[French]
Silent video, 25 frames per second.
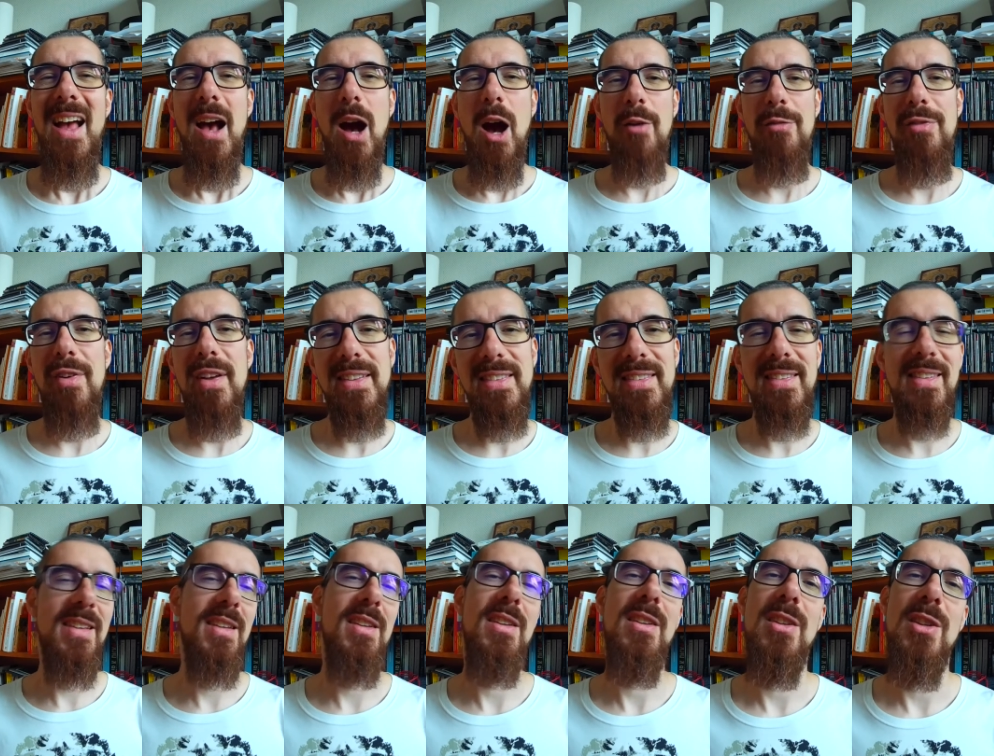En
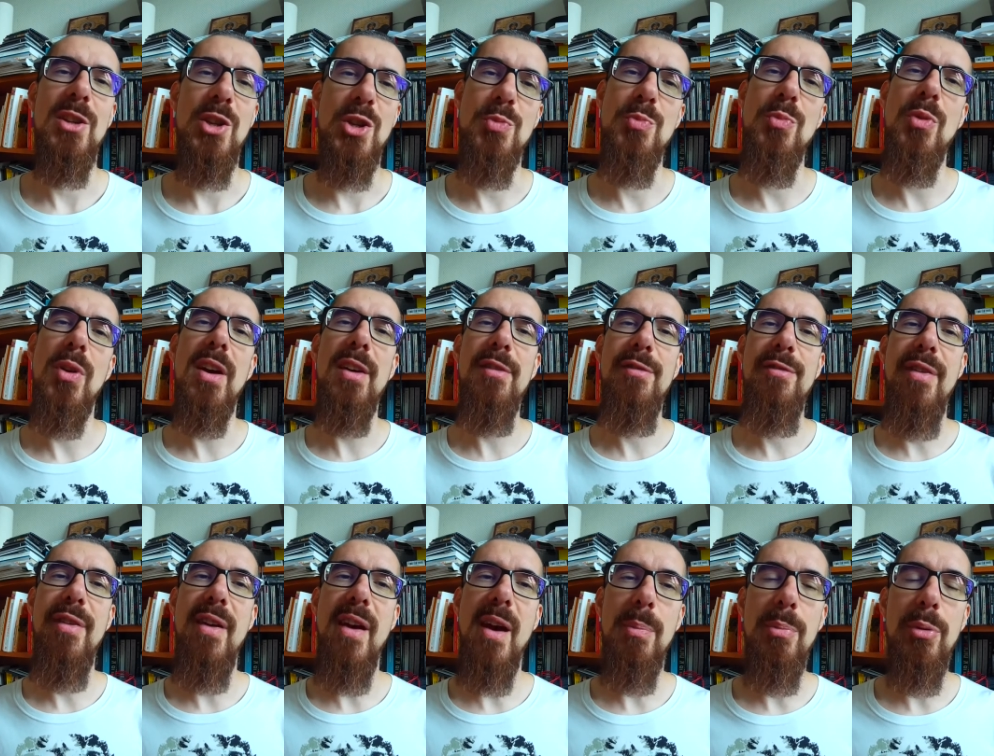fait, je me
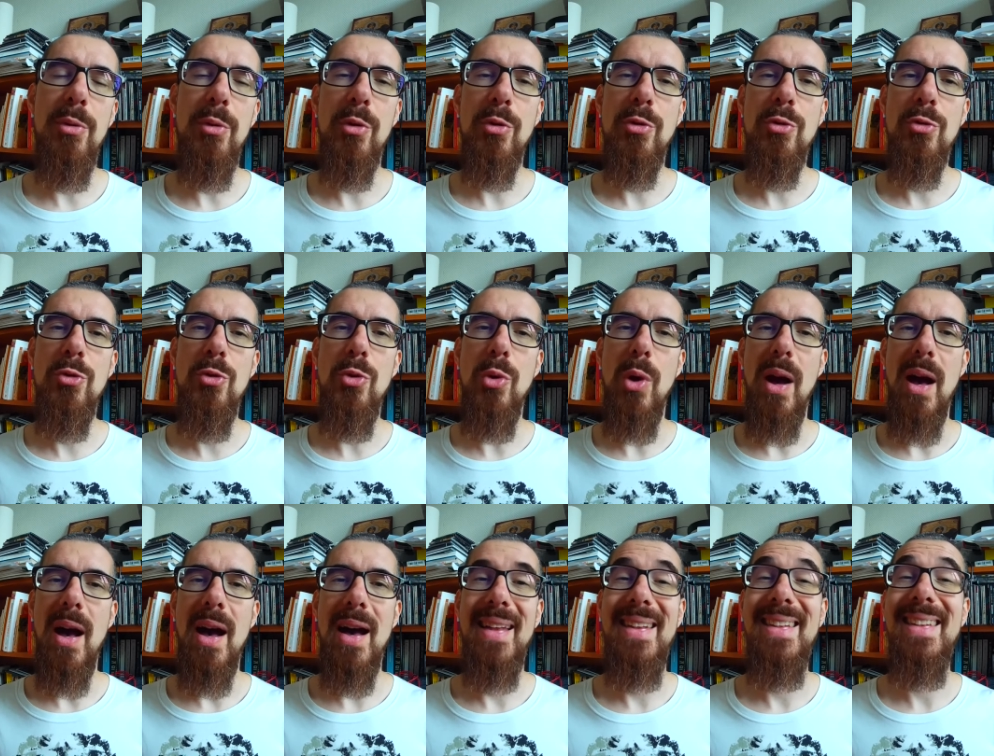réfère pour le coup
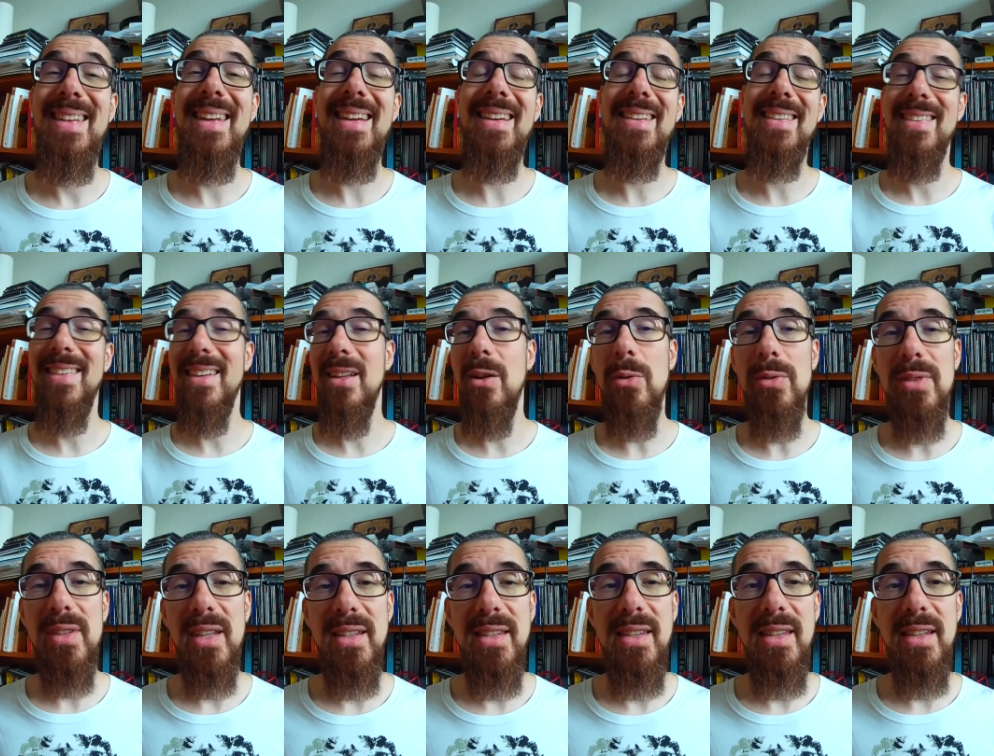à un excellent
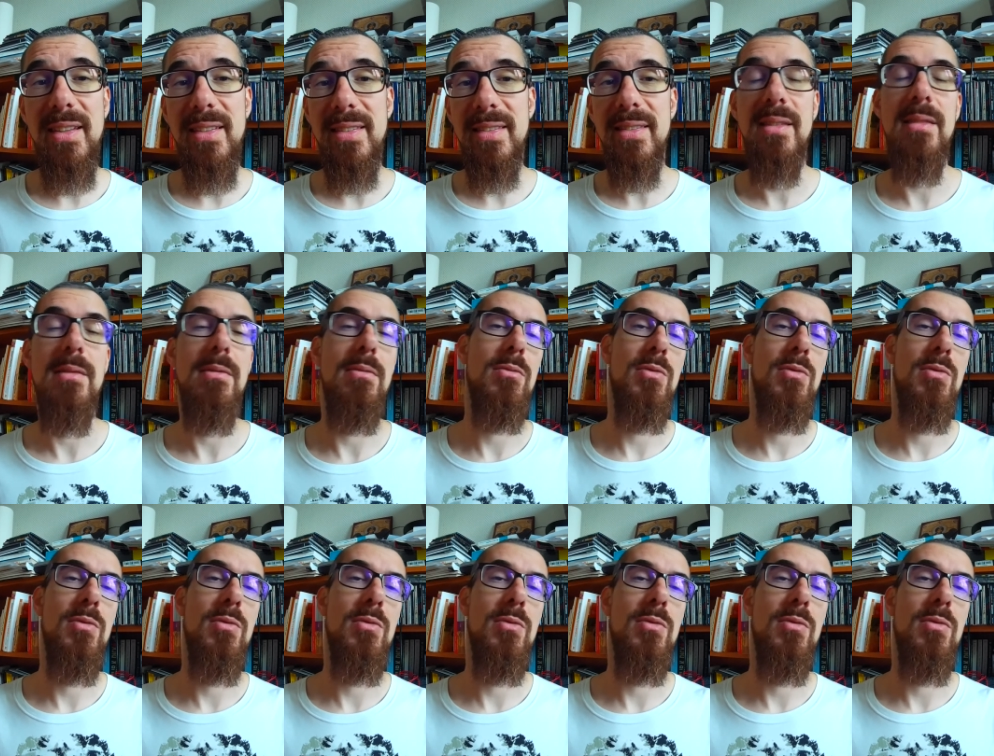TEDx.